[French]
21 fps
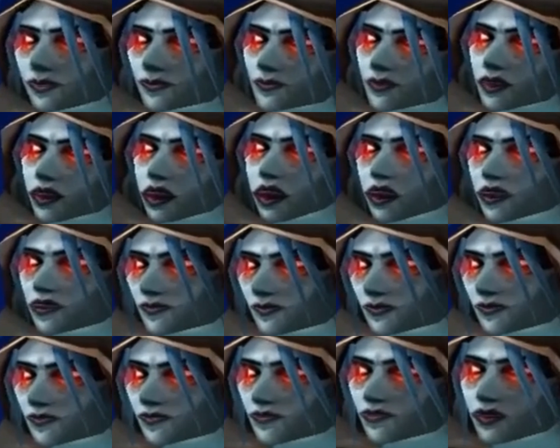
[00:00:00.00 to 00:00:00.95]
Pas vous, ma
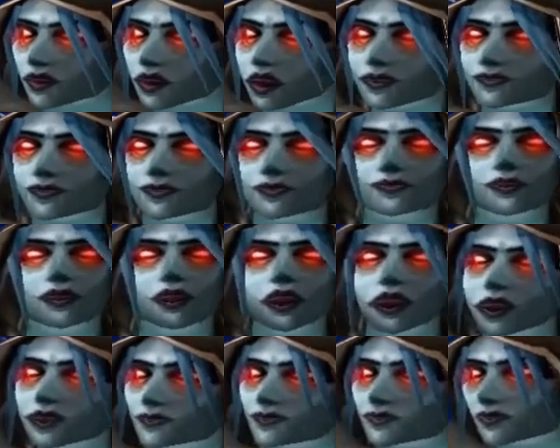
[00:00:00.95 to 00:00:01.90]
sœur
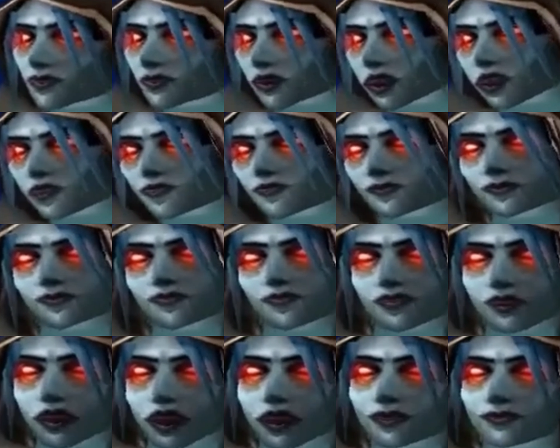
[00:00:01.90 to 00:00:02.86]
il y a quelques jours,
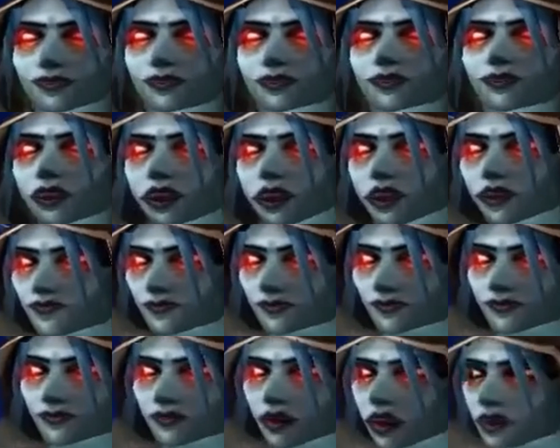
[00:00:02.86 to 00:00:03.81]
nous étions les
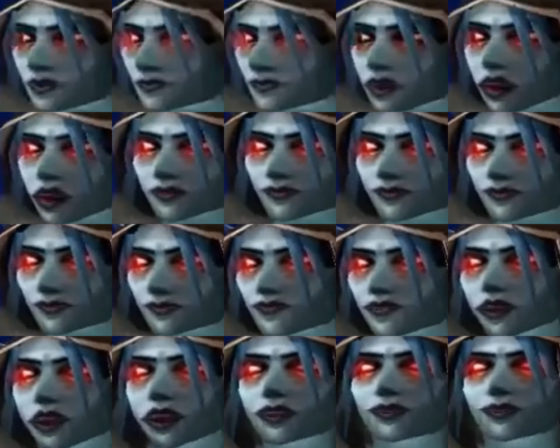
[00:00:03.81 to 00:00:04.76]
esclaves du roi Lich.
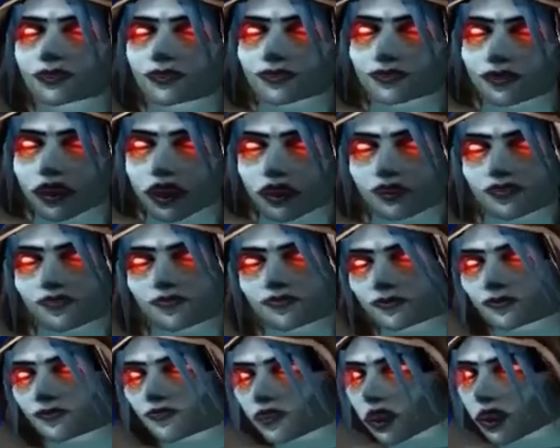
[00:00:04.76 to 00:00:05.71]
Nous n'existions
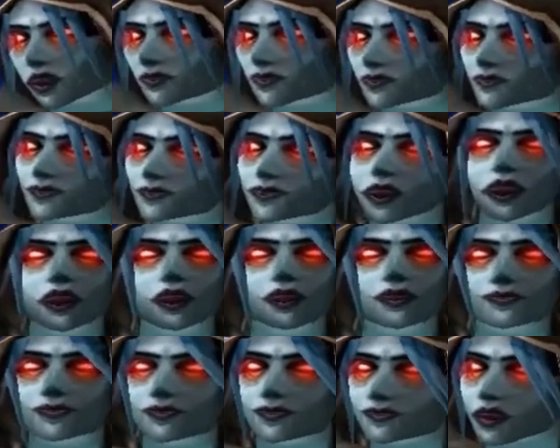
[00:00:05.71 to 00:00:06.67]
que pour massacrer en
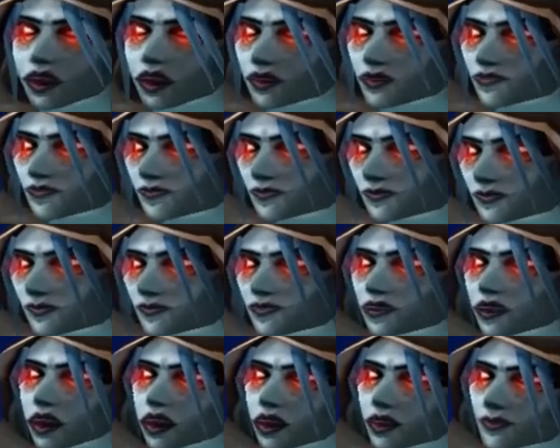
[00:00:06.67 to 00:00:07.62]
son nom.
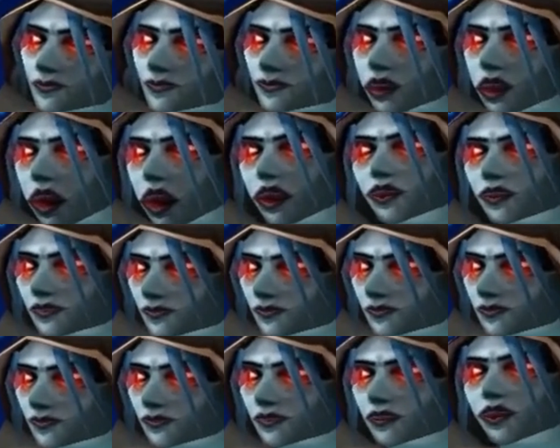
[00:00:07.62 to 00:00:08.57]
Et aujourd'hui, nous
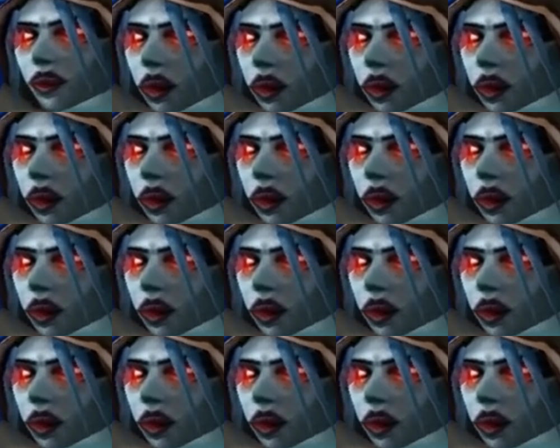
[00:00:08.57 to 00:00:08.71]
sommes